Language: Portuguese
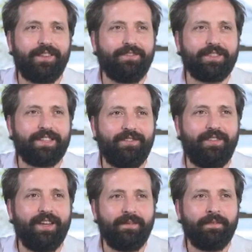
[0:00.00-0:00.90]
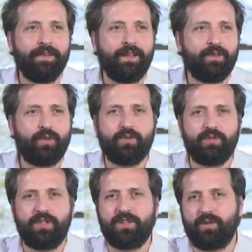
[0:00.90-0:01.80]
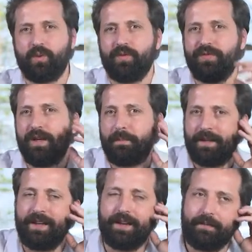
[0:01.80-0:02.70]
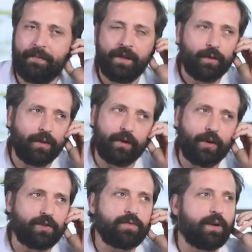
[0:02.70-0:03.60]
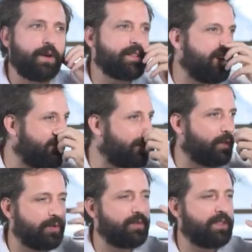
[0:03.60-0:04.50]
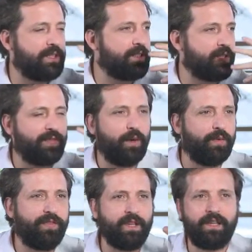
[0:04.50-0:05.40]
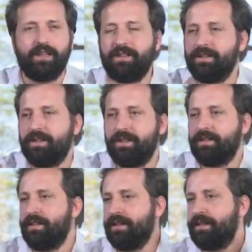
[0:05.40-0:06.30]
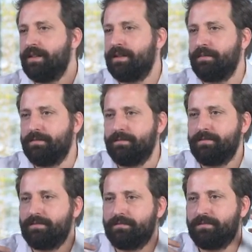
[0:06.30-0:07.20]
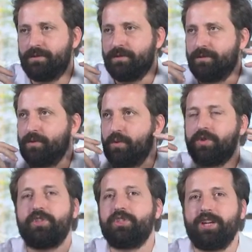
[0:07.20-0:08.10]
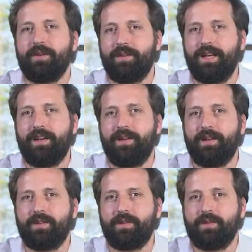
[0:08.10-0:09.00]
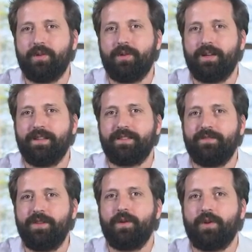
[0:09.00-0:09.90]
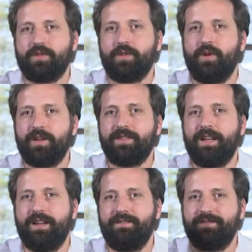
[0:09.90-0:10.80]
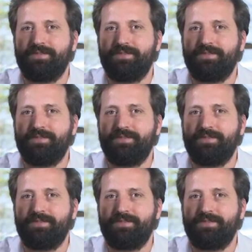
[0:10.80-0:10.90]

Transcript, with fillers: que você vê todos os dias. Eu estou com filha pequena, quando ela gosta de um negócio, ela vê todos os dias. Aí você falou, fica na, na, no cotidiano dela, né? Quando a criança vê um negócio e gosta, ela